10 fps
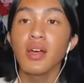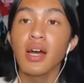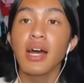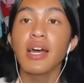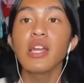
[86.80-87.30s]

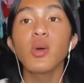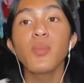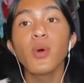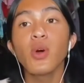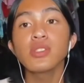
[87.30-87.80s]
Uh, hello
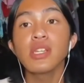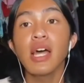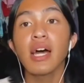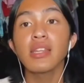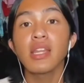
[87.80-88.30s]
po sa
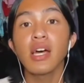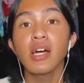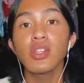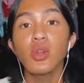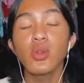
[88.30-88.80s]
lahat
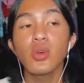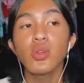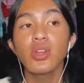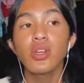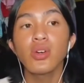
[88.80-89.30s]
ng
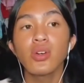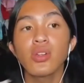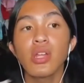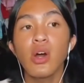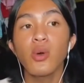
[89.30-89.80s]
nanonood
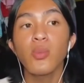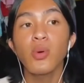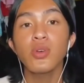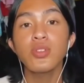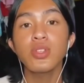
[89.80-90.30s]
ngayon. Ako
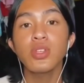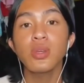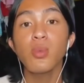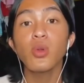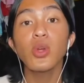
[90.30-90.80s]
po si
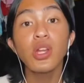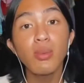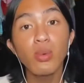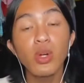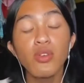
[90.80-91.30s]
Muknaliga
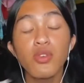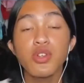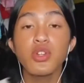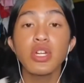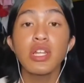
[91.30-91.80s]
Moore. For
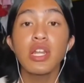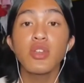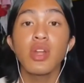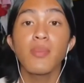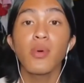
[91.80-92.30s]
sure, kilala
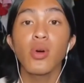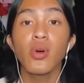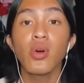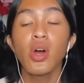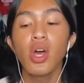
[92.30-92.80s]
niyo na po
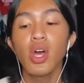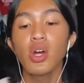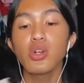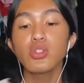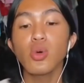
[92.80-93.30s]
ako
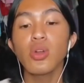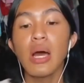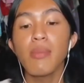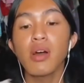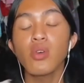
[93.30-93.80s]
gusto ko
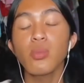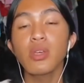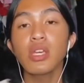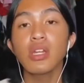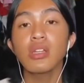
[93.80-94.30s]
lamang
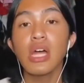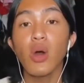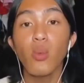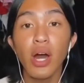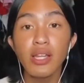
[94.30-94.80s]
humingi ng
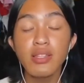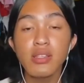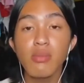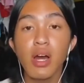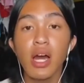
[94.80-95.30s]
tawad
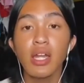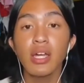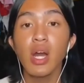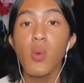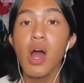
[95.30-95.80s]
sa mga
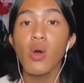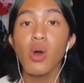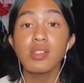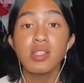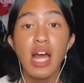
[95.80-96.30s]
nagawa kong
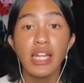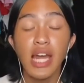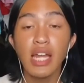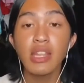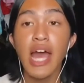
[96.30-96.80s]

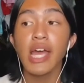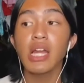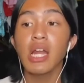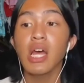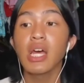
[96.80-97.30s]
kasalanan
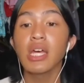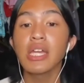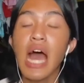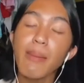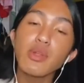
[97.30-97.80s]
dahil
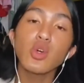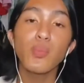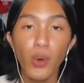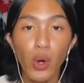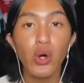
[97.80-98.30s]
inaamin ko
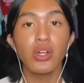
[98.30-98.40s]
po